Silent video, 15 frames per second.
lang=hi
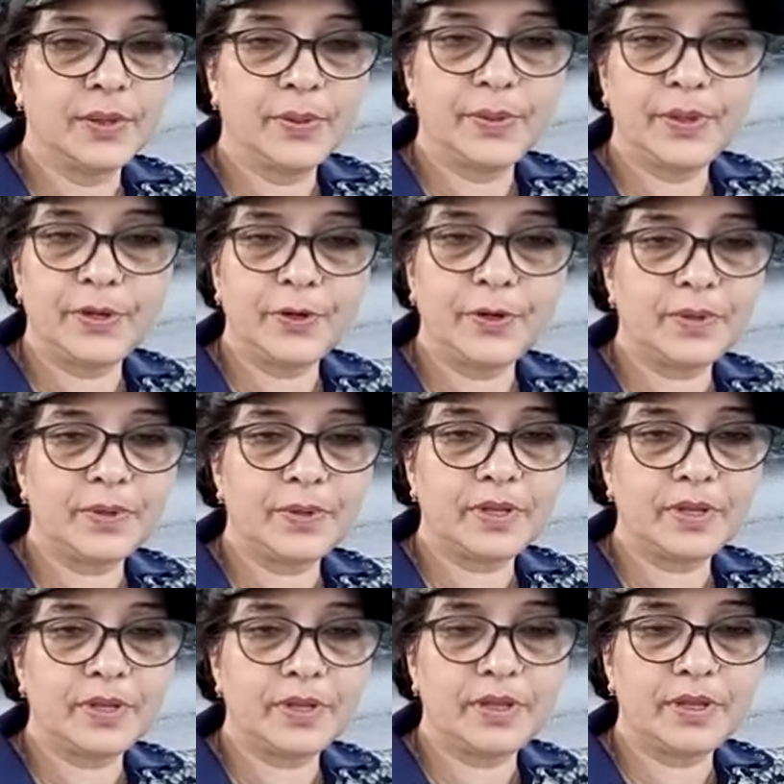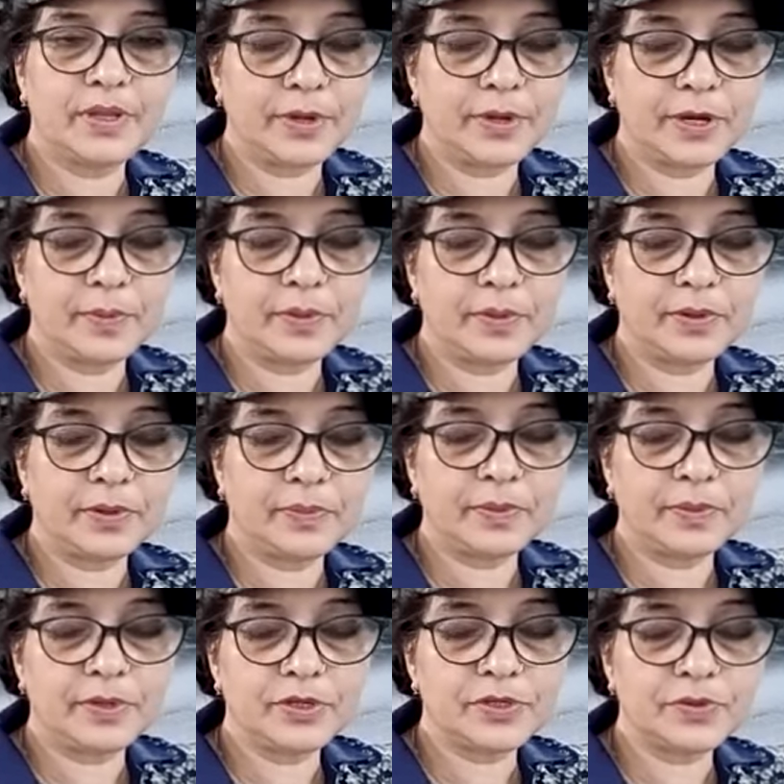उनके ऊपर दया कर मेरे पिता
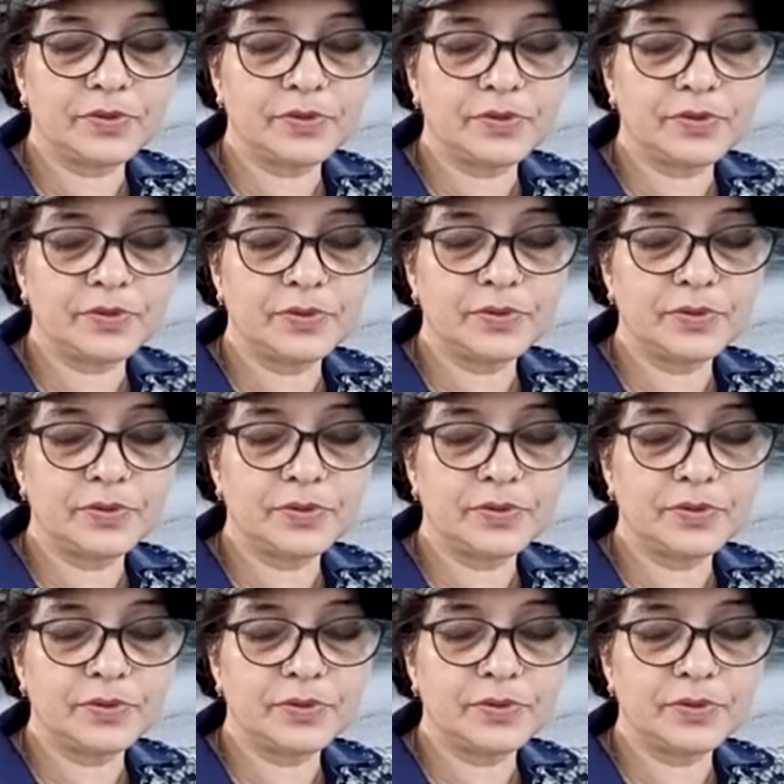परमेश्वर उनको